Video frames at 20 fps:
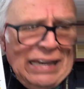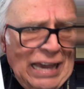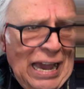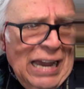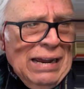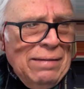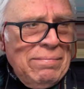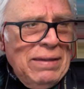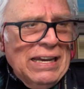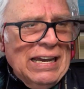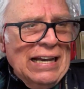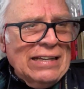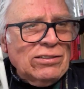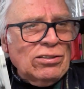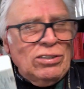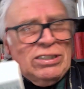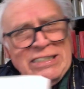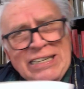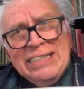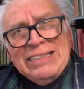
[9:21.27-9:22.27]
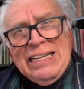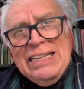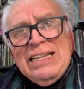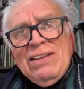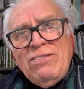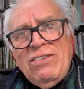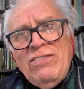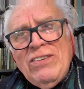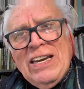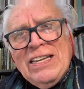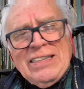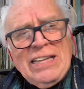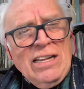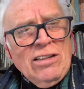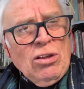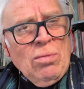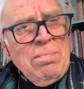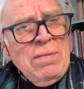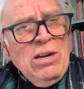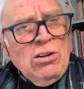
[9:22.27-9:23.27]
Háganme caso y traten de vivir hasta
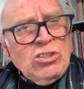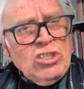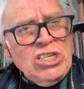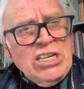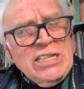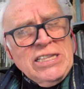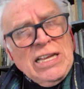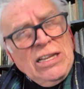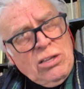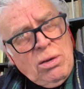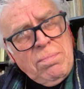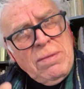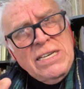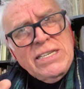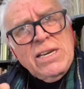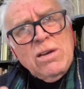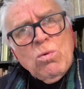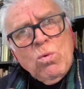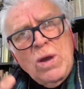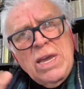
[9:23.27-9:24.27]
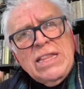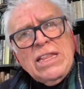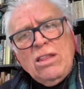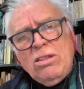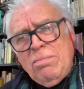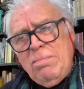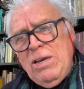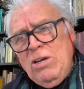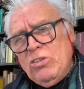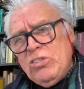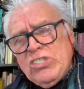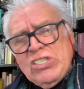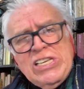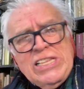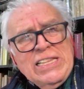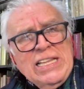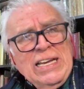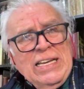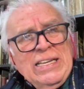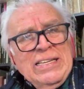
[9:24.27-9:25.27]
el 2080, 2050,
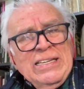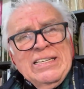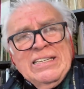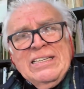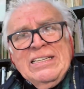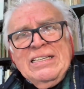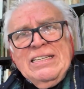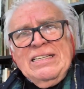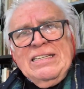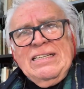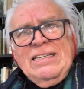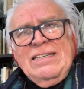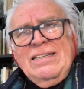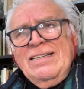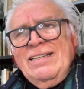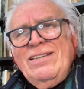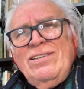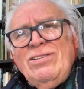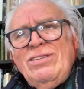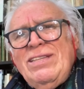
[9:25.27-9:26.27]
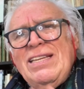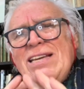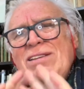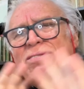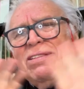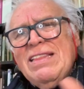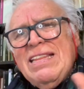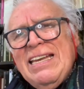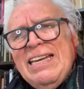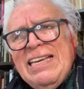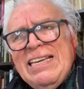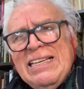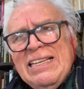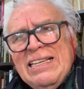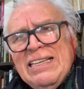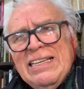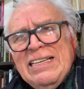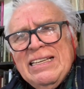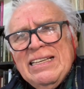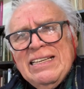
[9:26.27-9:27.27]
2080. No tengo interés.
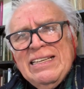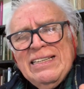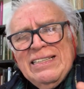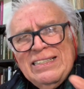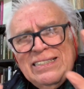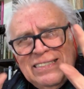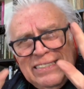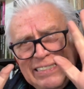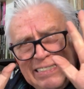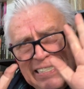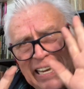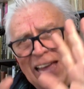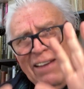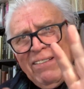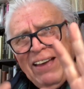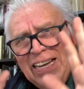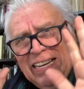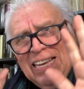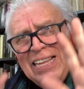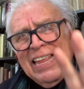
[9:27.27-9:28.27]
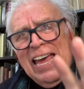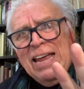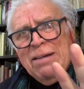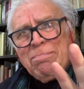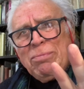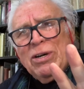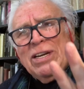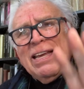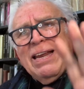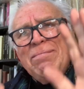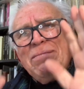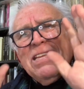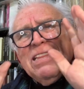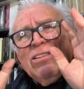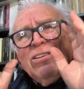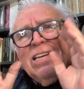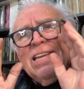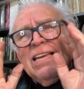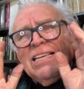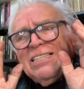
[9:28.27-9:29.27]
Ya va a quedar porque mi
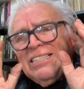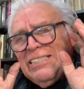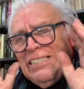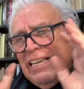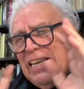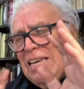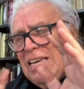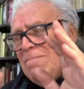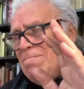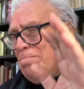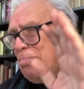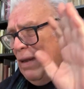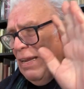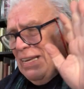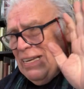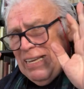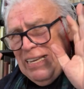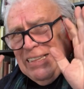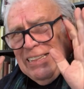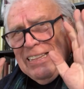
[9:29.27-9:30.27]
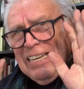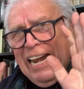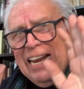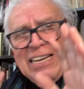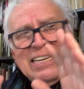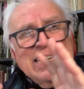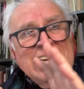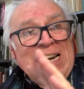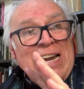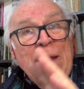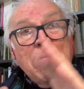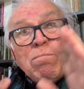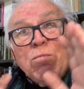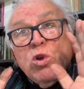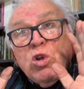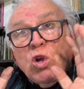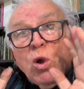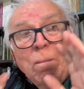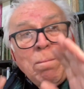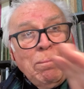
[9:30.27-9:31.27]
historia es simple, es tranquila, es
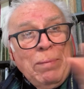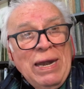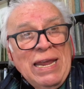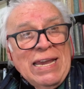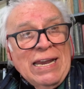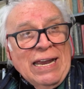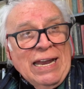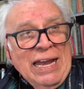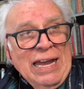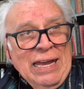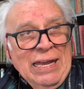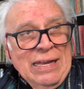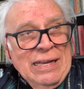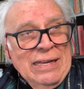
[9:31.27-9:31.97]
muy compleja.